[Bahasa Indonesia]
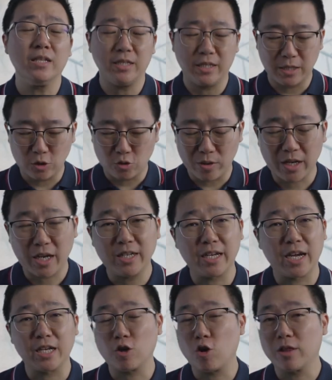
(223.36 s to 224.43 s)
disesuaikan
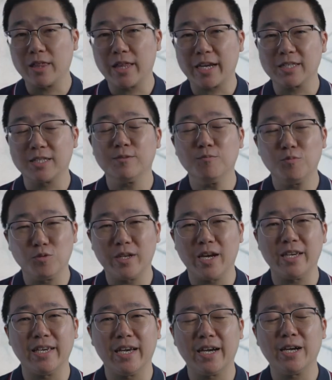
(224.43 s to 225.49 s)
dengan konteks
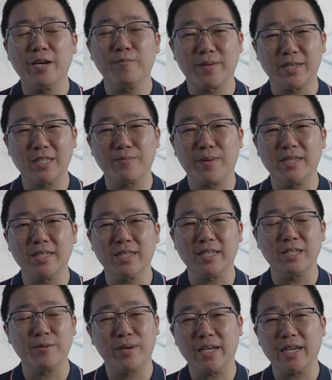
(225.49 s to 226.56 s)
budaya masing-masing
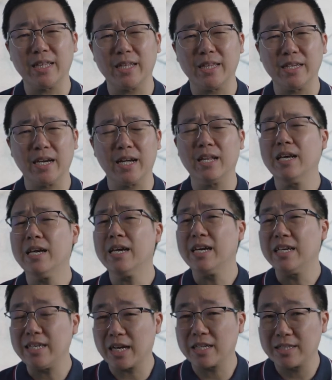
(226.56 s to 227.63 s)
di mana kita tinggal.
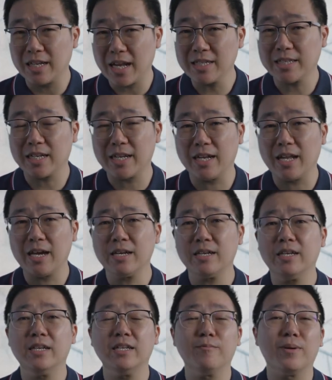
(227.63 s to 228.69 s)
Yang jelas adalah
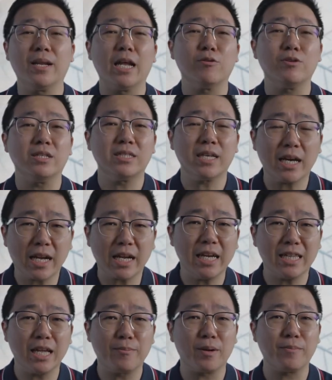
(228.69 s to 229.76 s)
melalui cara
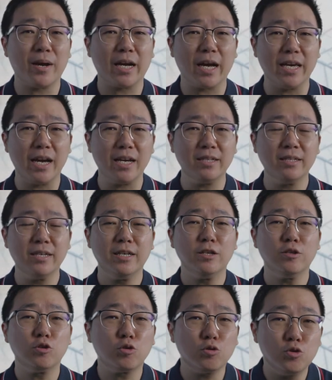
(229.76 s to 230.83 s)
kita berpakaian,
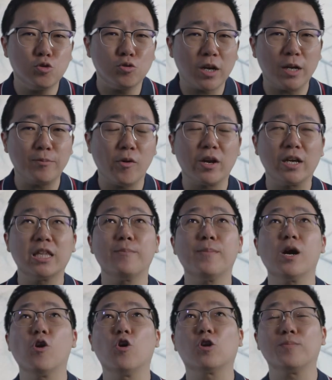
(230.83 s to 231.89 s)
tunjukkan bahwa kita
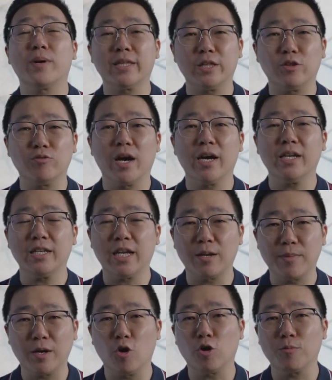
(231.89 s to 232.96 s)
menghormati Tuhan
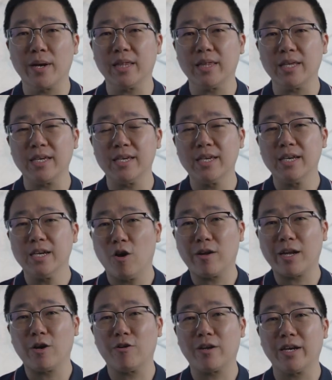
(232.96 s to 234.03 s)
dan menghormati
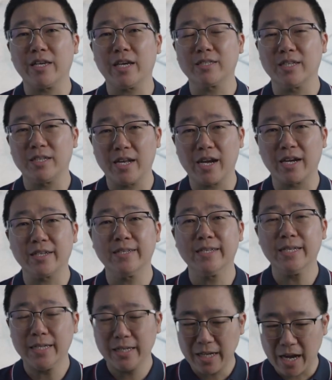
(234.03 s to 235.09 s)
orang-orang yang sedang
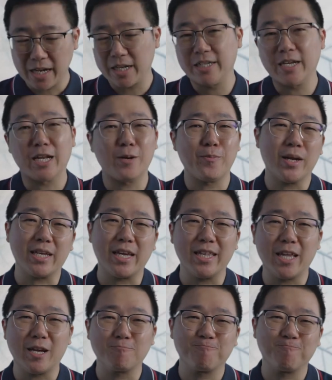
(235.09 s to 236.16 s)
ada di hadapan
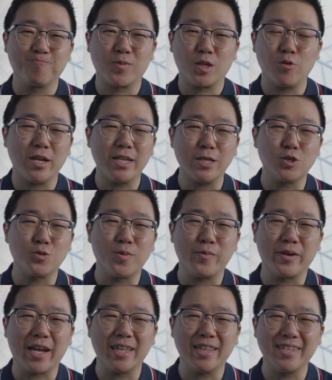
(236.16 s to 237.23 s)
kita. Tuhan Yesus
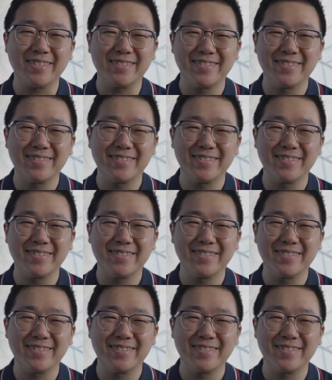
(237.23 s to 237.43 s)
memberkati.